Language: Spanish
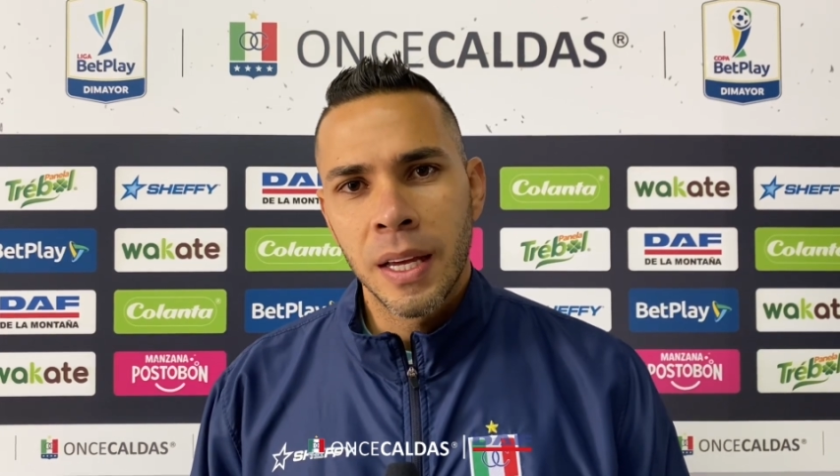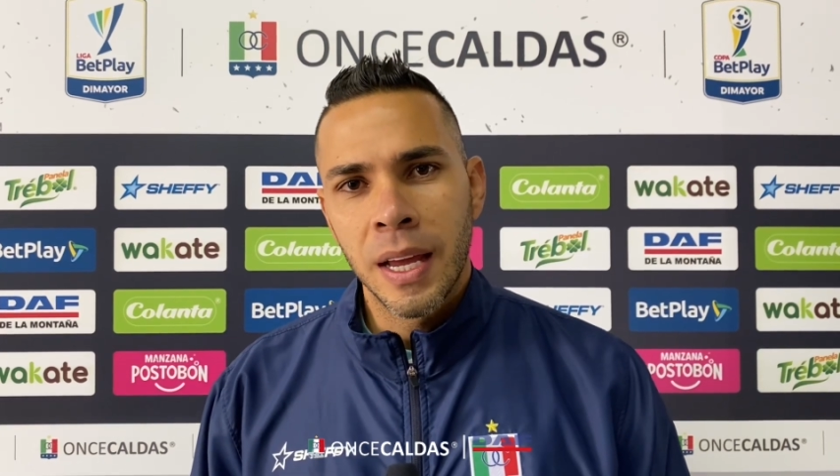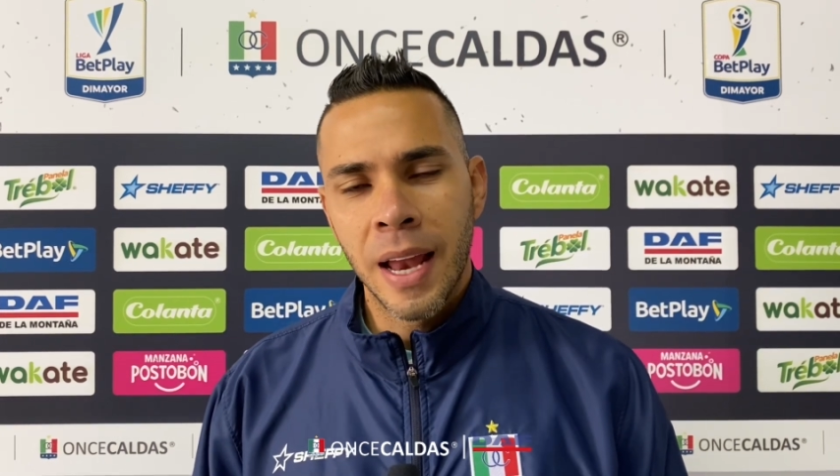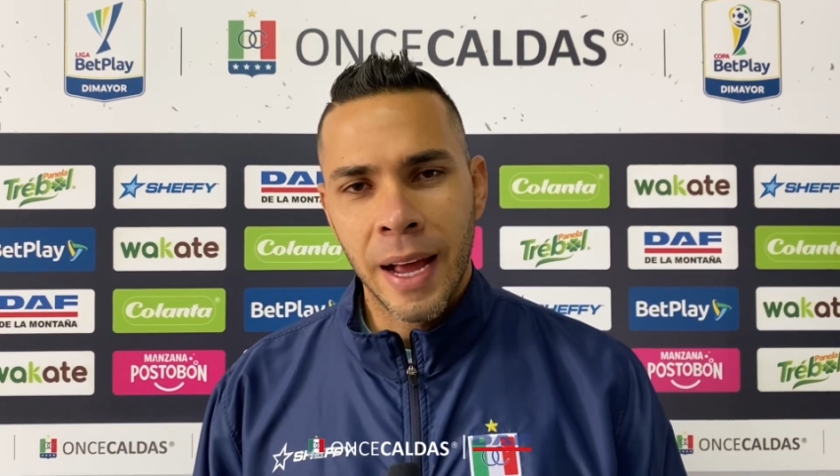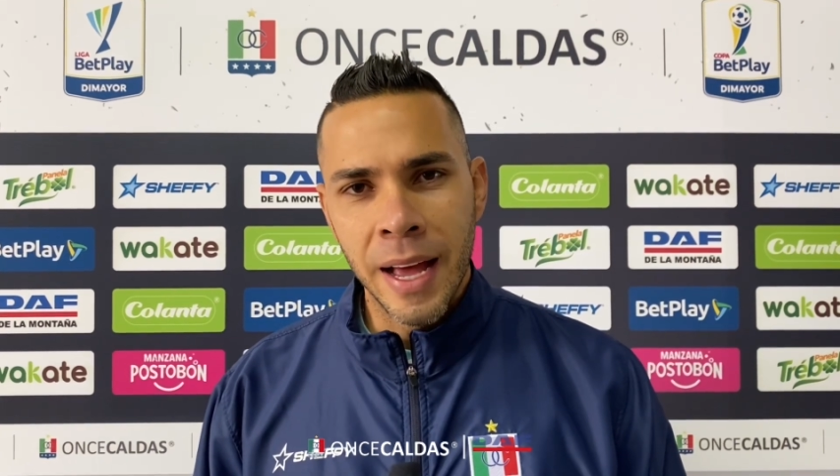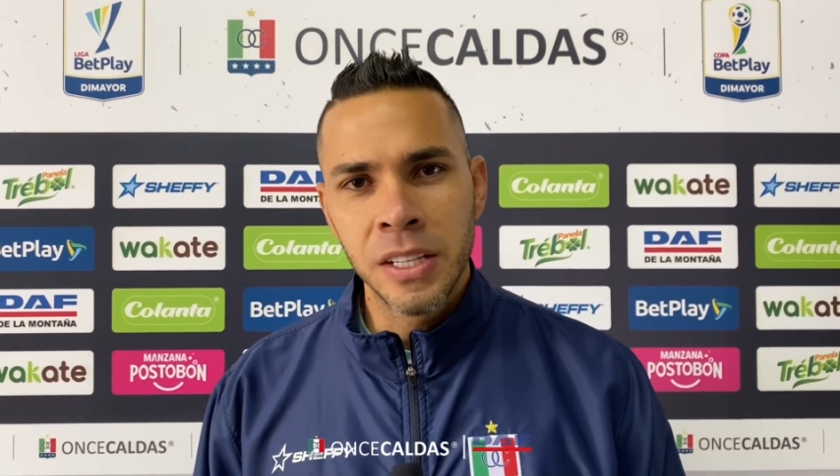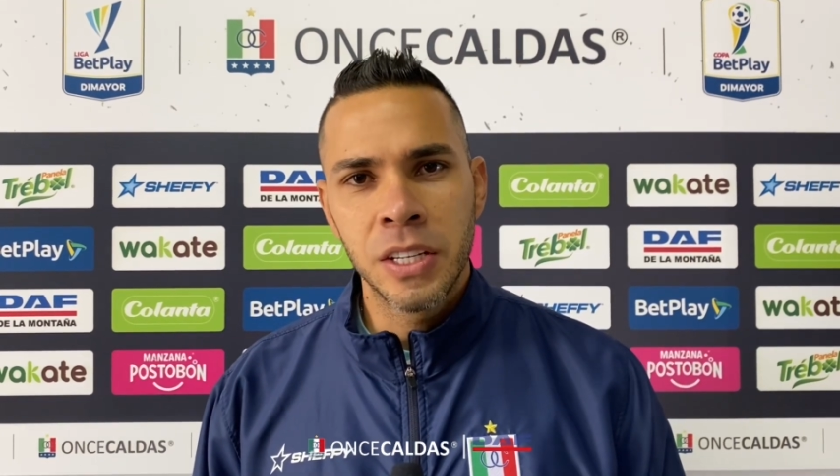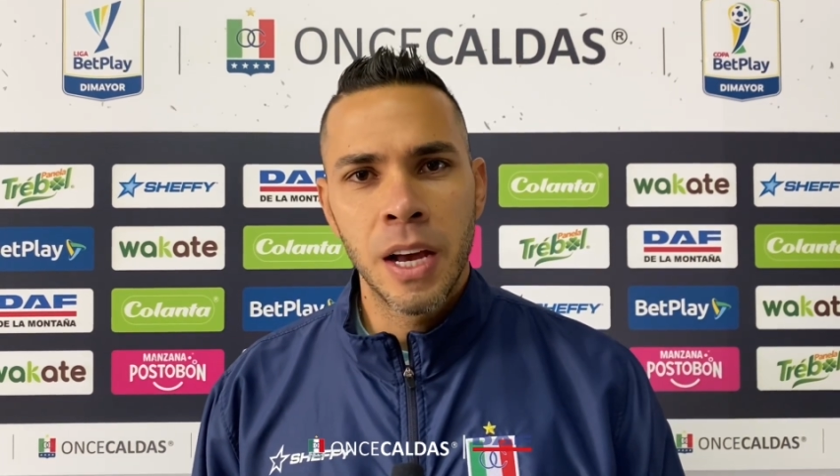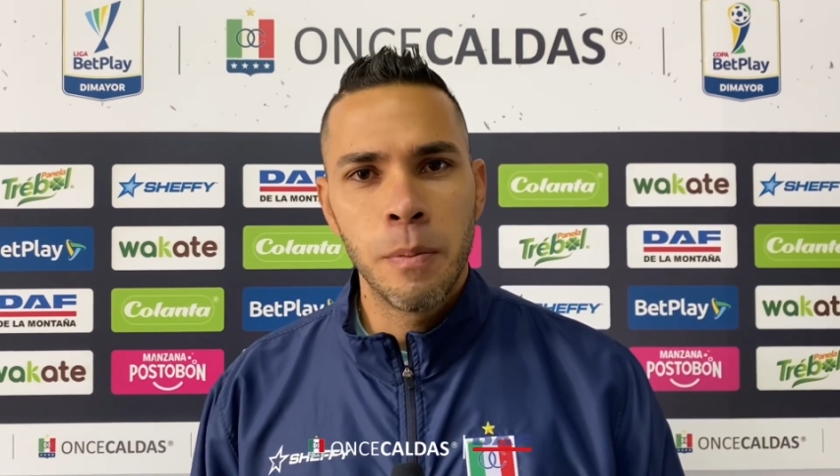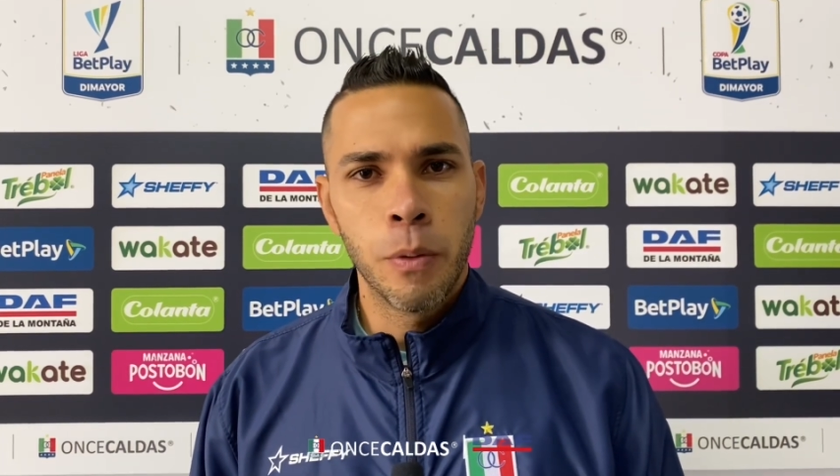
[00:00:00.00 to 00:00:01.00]
en la
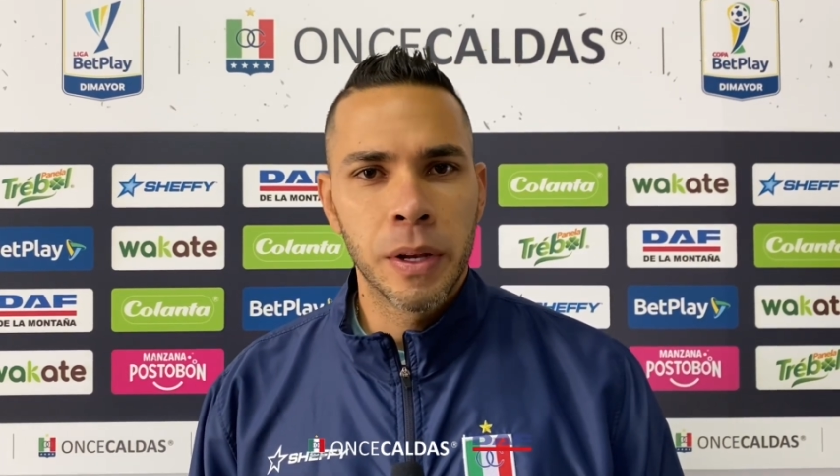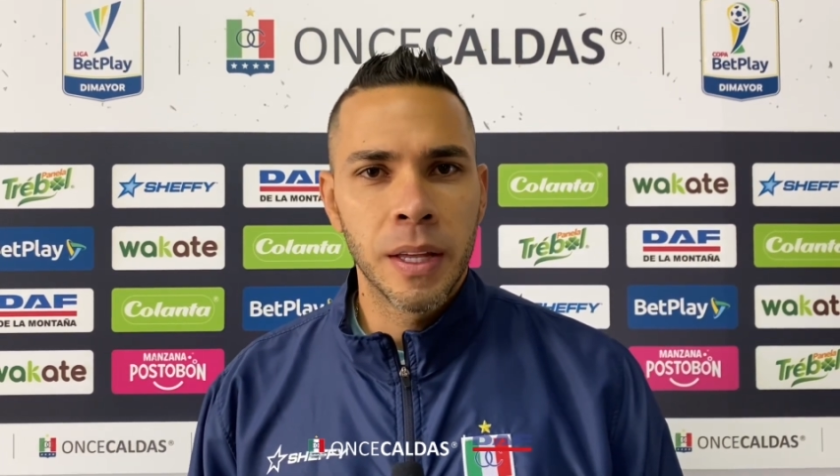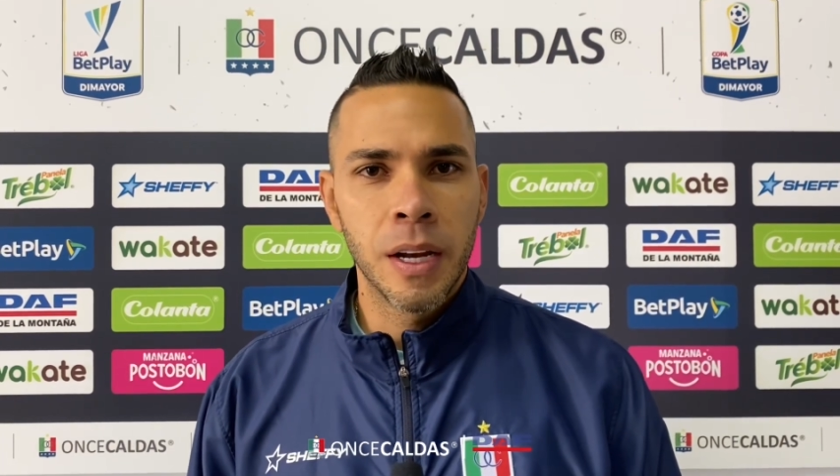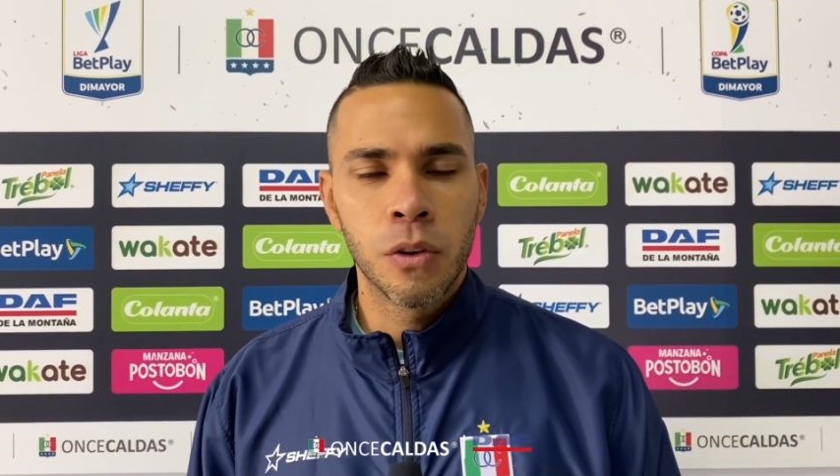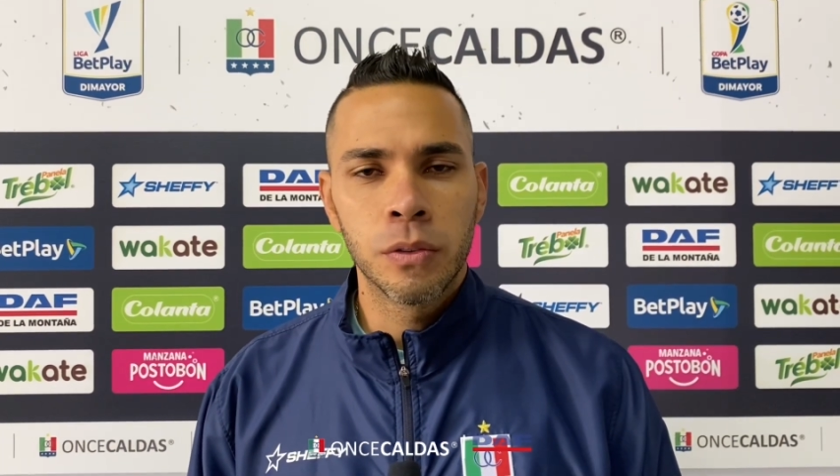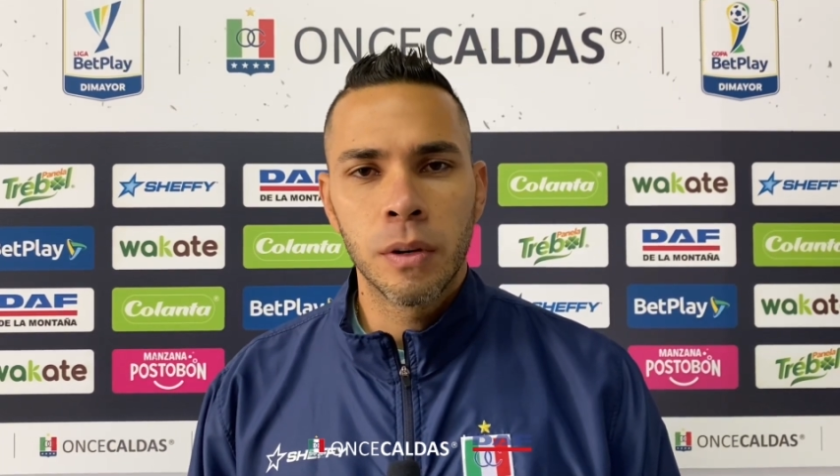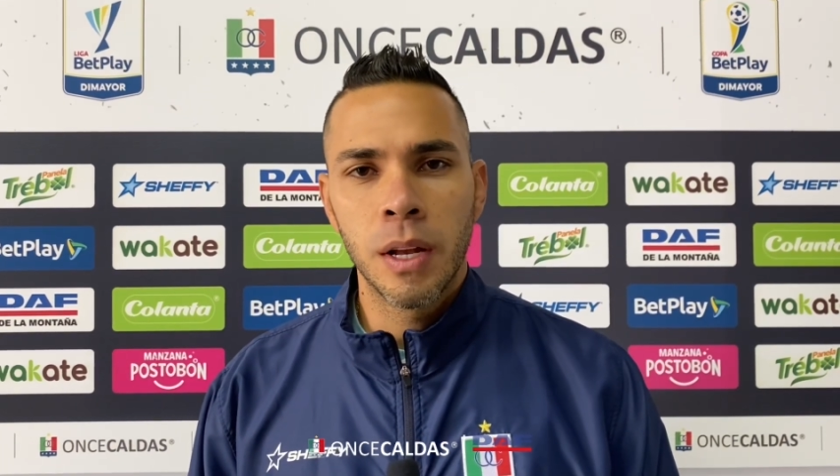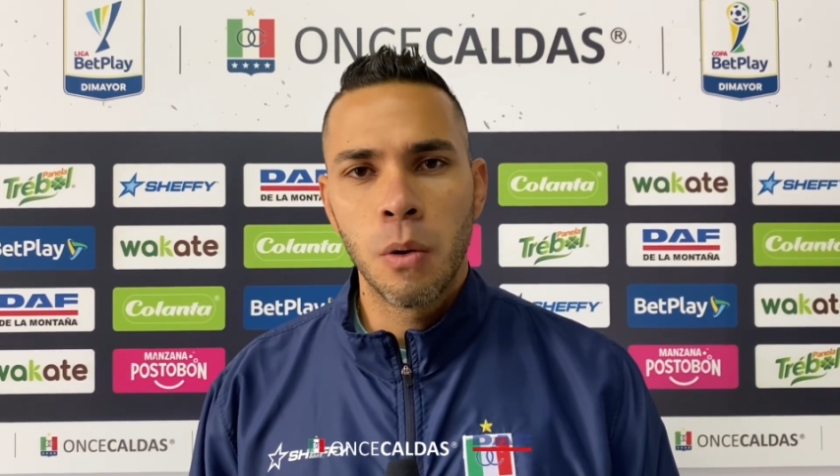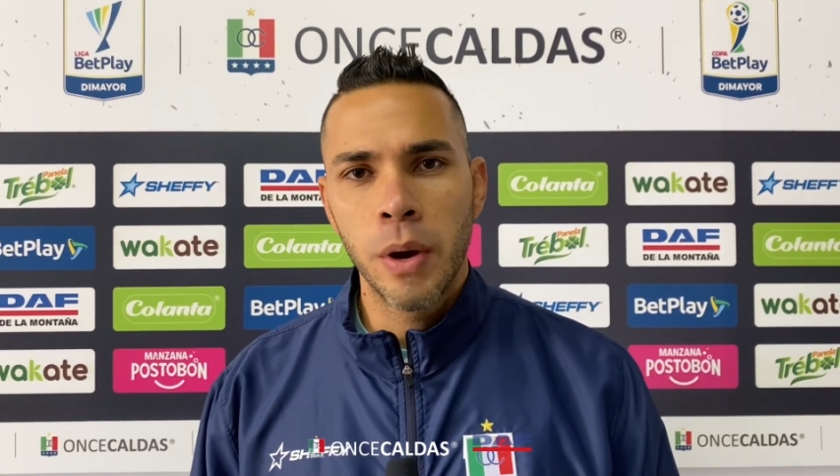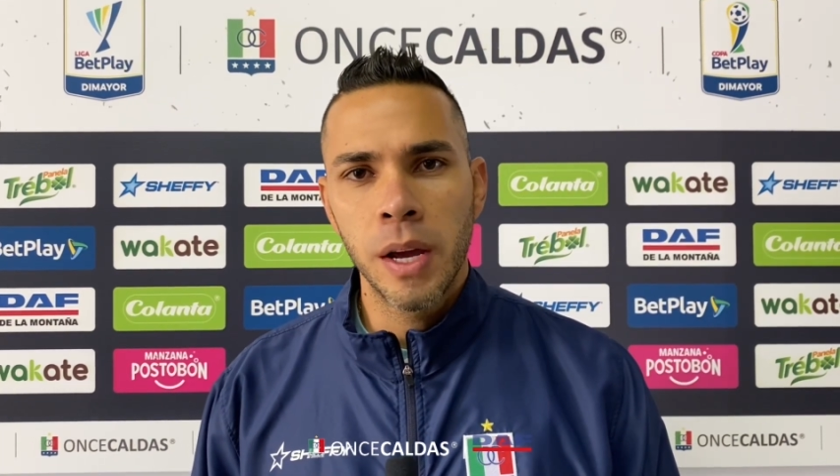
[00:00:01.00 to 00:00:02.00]
cancha, el poder tener el control
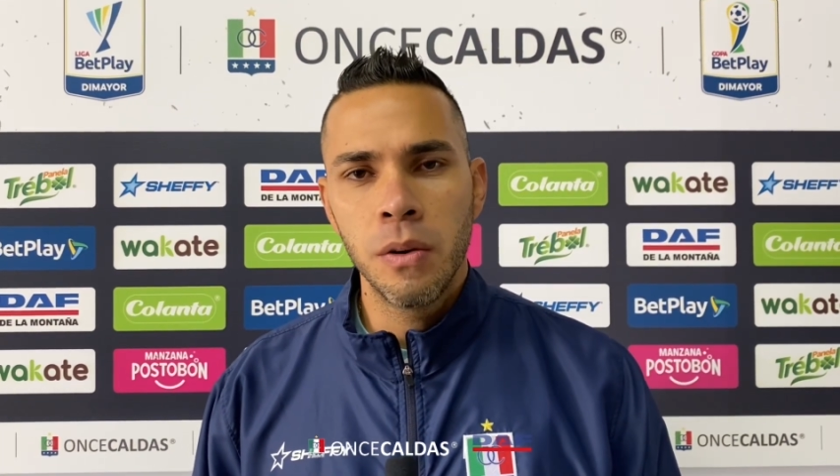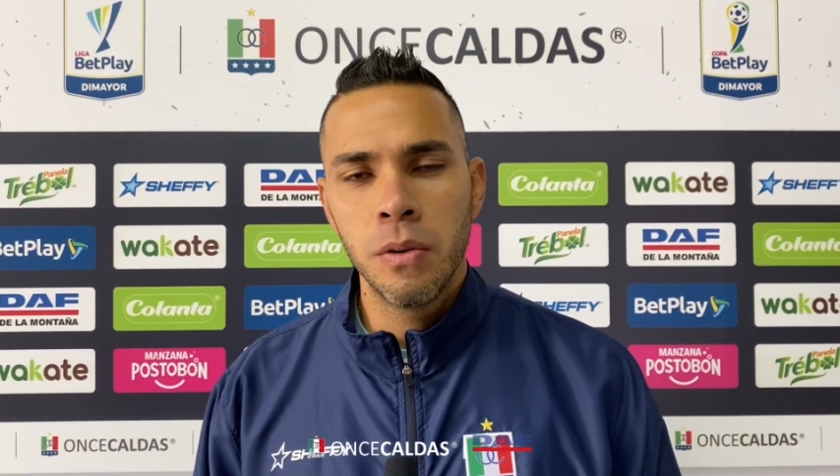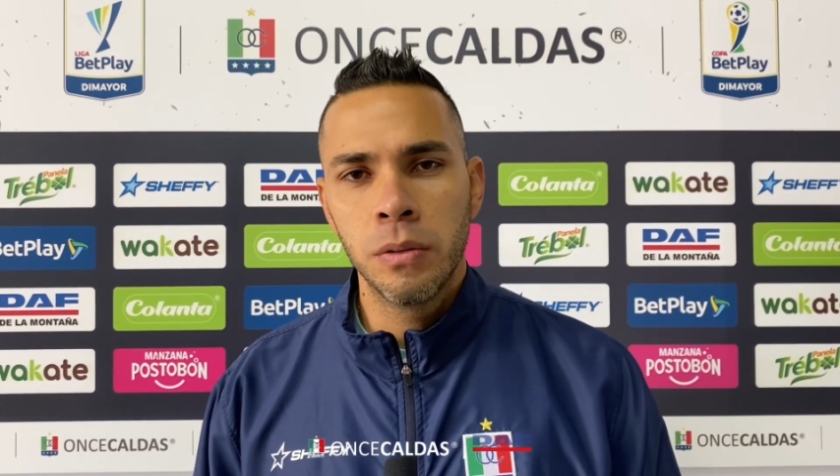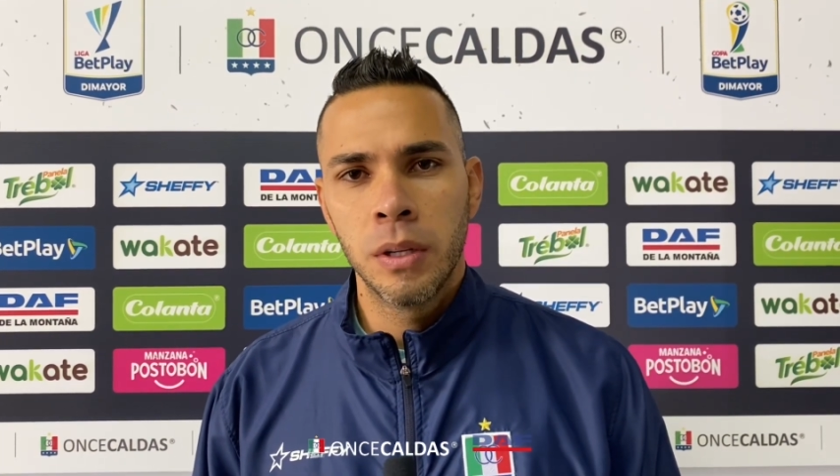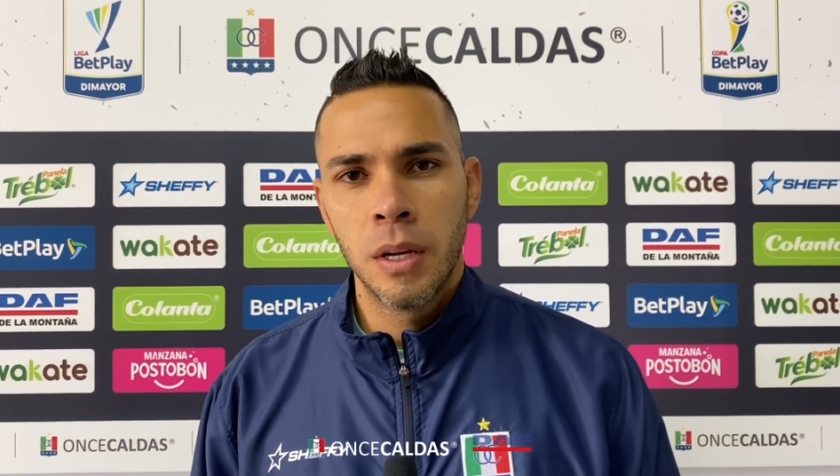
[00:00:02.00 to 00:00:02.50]
del juego,